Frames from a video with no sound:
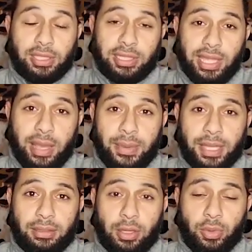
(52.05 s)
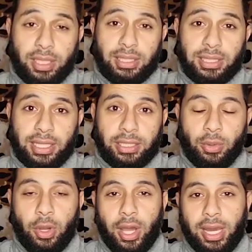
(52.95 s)
مضاد التهابات قوي جدا
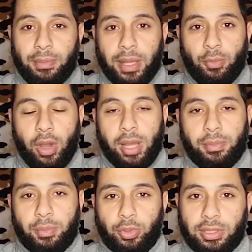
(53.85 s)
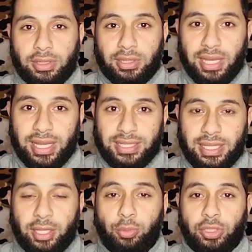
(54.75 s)
لاحتوائه على مجموعه من مضادات
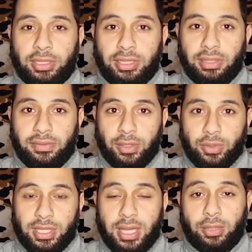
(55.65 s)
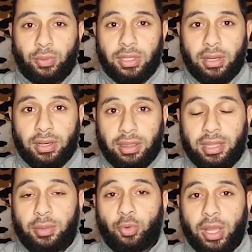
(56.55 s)
الاكسده ومضادات الفيروسات
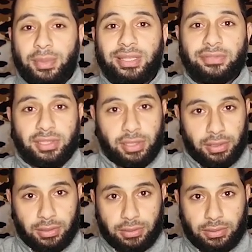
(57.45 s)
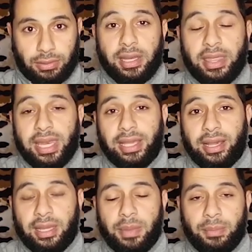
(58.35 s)
والجراثيم وكمان الفطريات لذلك
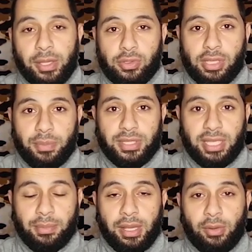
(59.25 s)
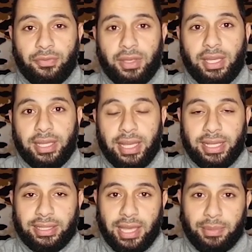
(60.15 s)
غالبا ما ينصح باستعماله في
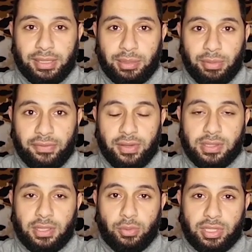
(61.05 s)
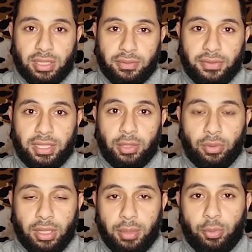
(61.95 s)
علاج التهابات المفاصل والصدفية
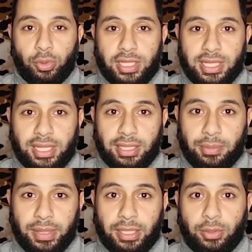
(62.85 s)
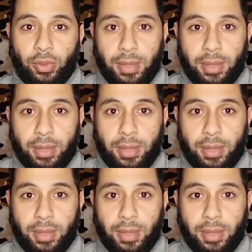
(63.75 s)
والربو ونزلات البرد